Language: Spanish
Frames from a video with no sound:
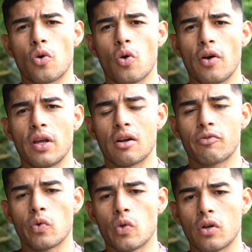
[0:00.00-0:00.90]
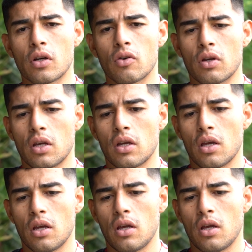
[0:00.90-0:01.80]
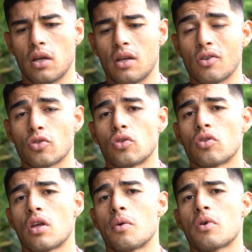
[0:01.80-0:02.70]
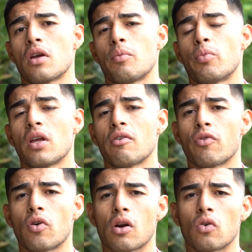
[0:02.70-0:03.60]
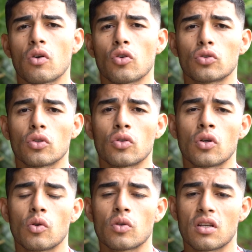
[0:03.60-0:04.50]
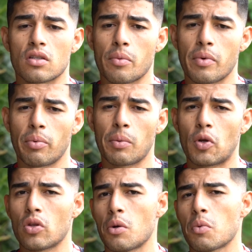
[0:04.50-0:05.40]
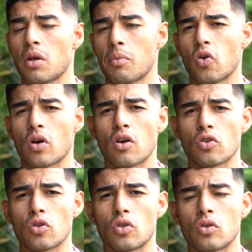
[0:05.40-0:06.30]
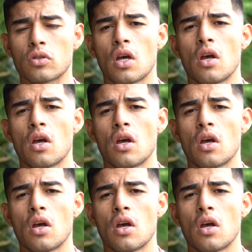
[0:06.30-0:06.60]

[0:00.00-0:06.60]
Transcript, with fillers: juega bien al fútbol, creo que, nosotros tenemos que por ahí enfocarnos en nosotros, en nuestras armas, primero tenemos que mejorar nosotros